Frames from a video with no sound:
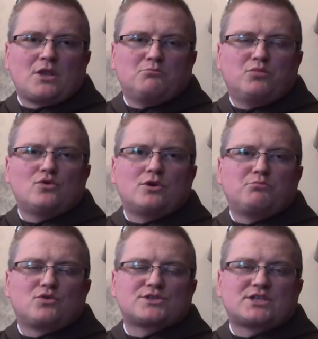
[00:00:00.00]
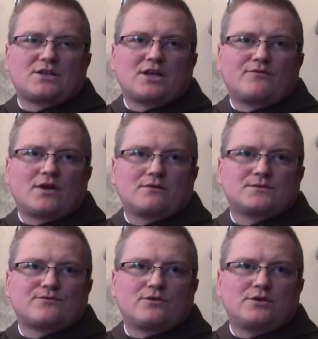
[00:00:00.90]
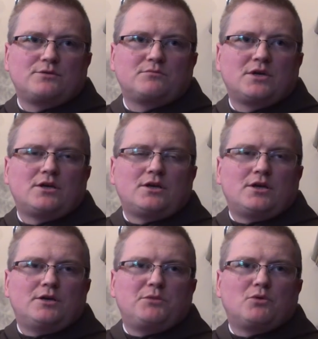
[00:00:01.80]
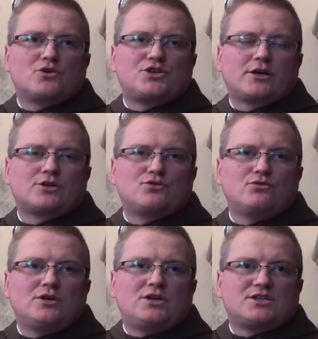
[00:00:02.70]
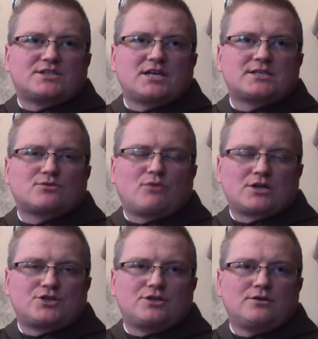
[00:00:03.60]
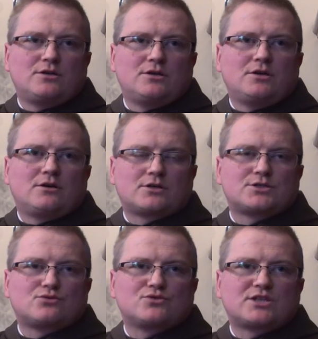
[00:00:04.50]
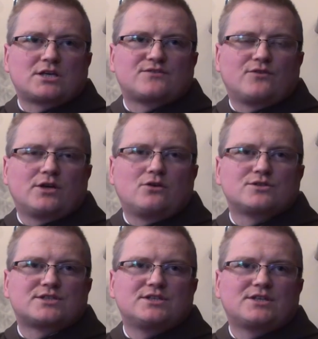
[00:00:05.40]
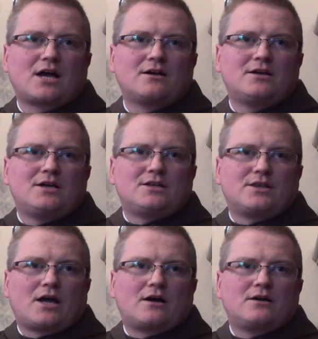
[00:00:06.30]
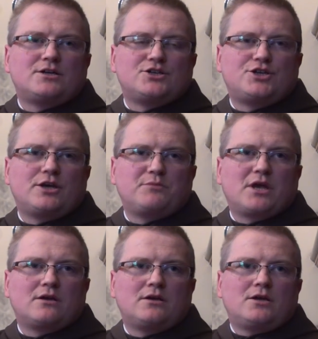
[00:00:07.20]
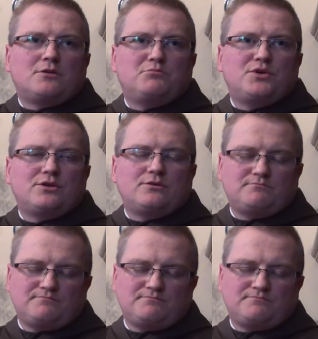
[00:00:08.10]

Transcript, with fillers: Bóg postanawia w swoim e, miłosierdziu zesłać Chrystusa, swojego Syna, na ziemię, by